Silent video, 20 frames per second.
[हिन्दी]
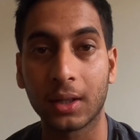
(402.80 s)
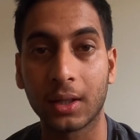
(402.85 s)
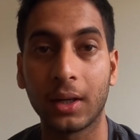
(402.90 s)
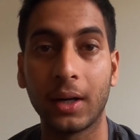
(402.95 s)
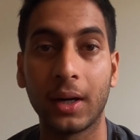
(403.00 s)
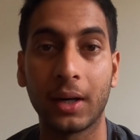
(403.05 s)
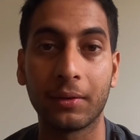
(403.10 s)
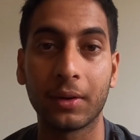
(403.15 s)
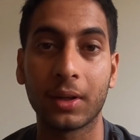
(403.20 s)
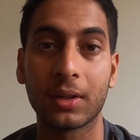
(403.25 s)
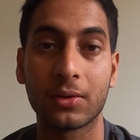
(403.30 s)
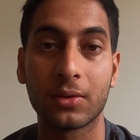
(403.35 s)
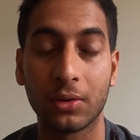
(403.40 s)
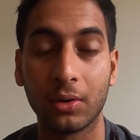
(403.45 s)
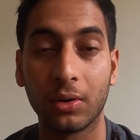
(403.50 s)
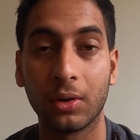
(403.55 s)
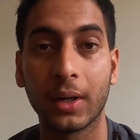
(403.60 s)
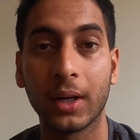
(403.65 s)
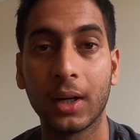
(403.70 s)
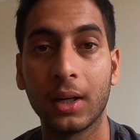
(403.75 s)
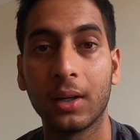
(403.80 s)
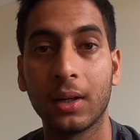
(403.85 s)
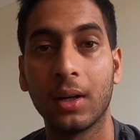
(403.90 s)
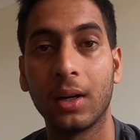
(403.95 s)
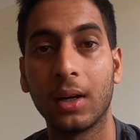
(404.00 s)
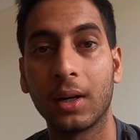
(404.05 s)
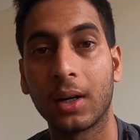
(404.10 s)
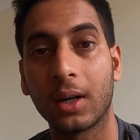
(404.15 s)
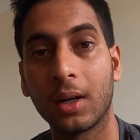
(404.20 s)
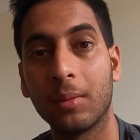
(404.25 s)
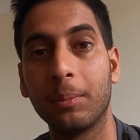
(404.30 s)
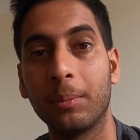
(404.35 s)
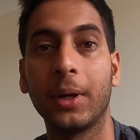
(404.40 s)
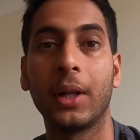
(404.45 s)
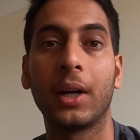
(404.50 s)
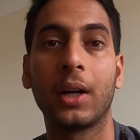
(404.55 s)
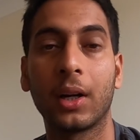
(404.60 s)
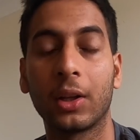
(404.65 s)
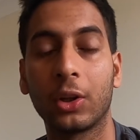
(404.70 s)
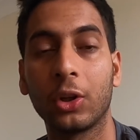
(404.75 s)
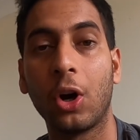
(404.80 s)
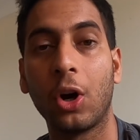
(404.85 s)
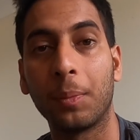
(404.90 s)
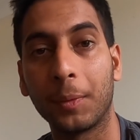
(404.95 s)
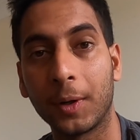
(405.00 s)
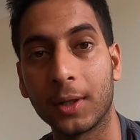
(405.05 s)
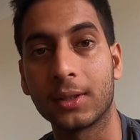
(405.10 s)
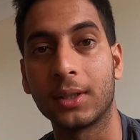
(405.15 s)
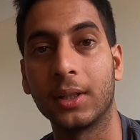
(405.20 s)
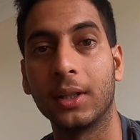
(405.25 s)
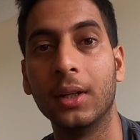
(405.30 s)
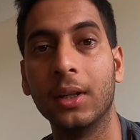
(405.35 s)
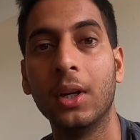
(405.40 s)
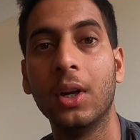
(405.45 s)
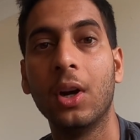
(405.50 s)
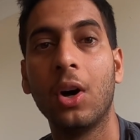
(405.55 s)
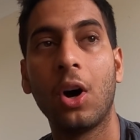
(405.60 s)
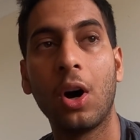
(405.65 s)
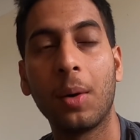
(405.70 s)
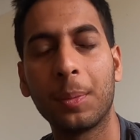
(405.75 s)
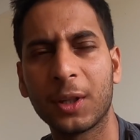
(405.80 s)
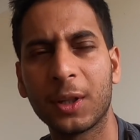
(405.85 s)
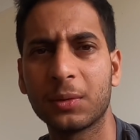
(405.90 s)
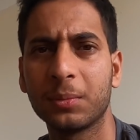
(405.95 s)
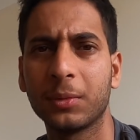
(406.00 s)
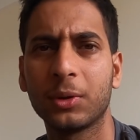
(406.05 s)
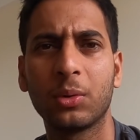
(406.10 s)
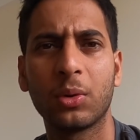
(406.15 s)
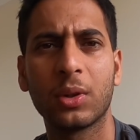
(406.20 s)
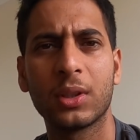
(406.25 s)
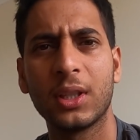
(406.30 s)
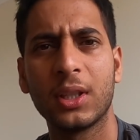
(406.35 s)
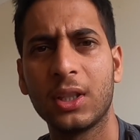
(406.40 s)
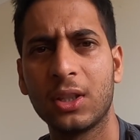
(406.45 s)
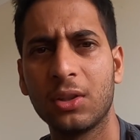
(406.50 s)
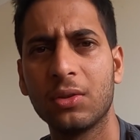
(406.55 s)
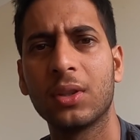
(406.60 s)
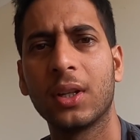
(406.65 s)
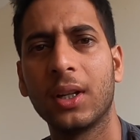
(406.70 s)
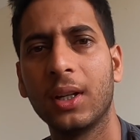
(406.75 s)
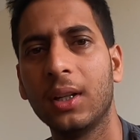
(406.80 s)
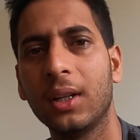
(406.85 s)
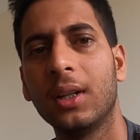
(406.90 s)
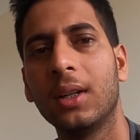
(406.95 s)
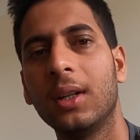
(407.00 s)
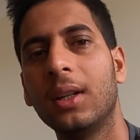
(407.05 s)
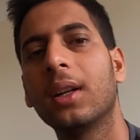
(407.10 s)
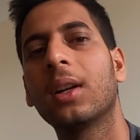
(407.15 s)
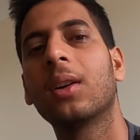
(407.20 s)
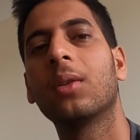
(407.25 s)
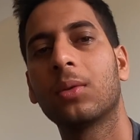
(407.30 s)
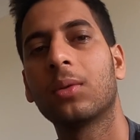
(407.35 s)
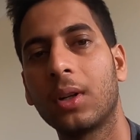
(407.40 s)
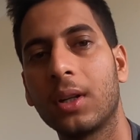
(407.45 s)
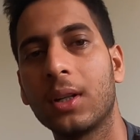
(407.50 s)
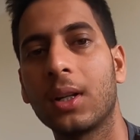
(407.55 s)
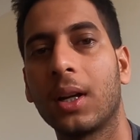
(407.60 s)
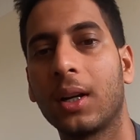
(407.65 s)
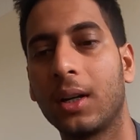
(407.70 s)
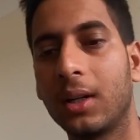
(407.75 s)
का नेटवर्क स्ट्रॉग है अगर कंपेयर करते हो ऑप्टस से ऑप्टस में थोड़े से इश्यूज़ हैं लेकिन उतने ज़्यादा